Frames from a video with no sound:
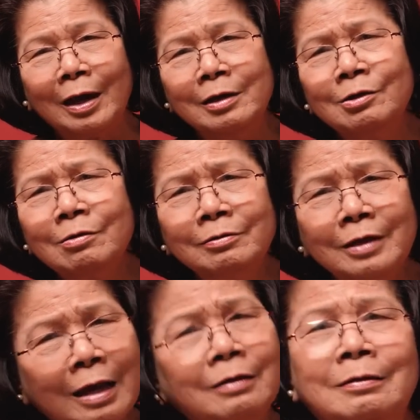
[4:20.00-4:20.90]
chạy rất
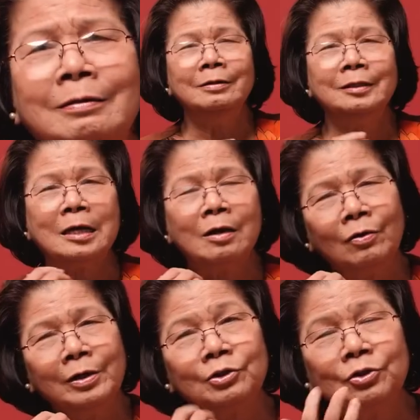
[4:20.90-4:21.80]
nhanh người ta
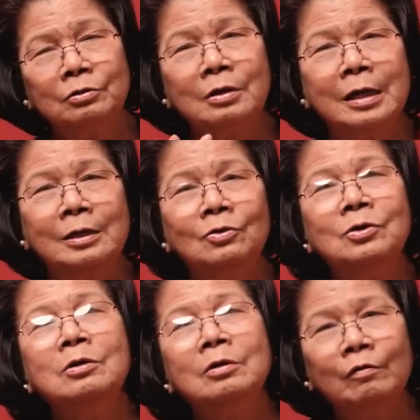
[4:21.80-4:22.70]
nói là trước đây nó
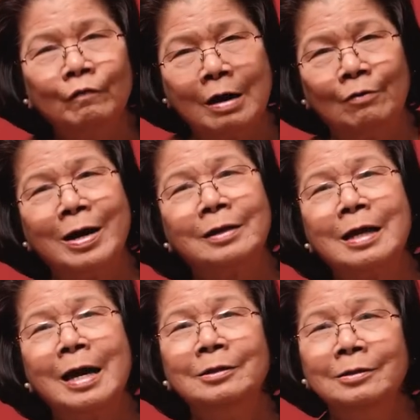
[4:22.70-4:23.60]
dựa vào
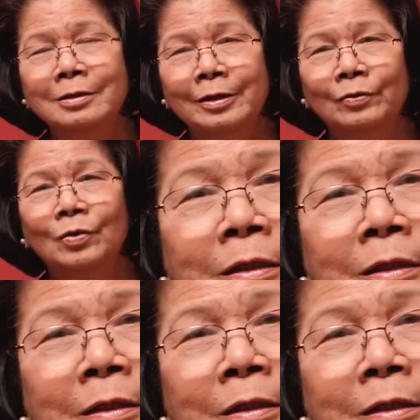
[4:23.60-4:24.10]
data dữ liệu